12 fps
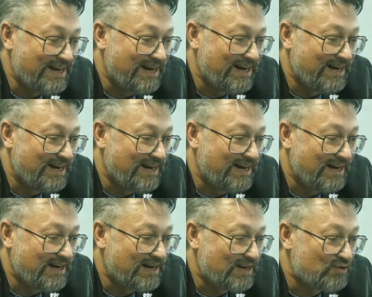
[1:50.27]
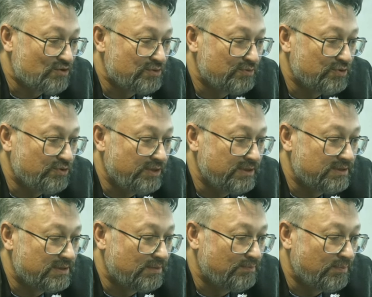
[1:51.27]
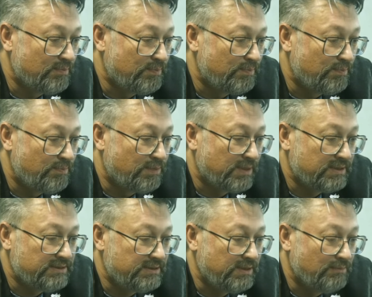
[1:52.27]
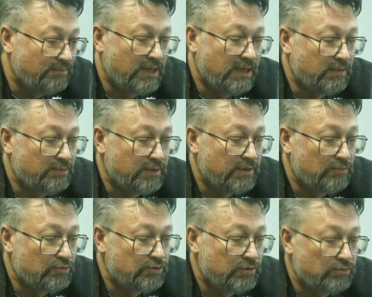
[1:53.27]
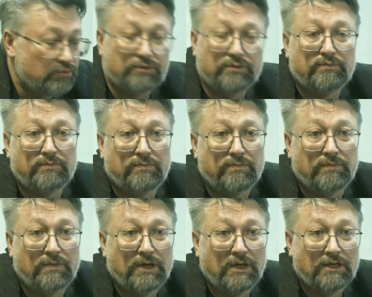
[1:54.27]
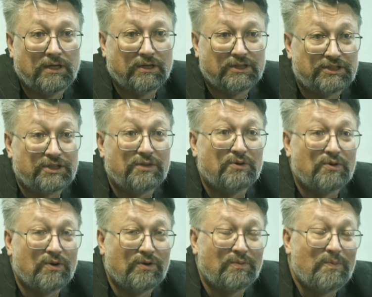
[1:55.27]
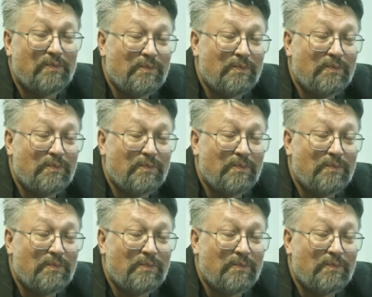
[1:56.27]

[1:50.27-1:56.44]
а хорошим юристам платили мало, потому что нужен, точнее, э,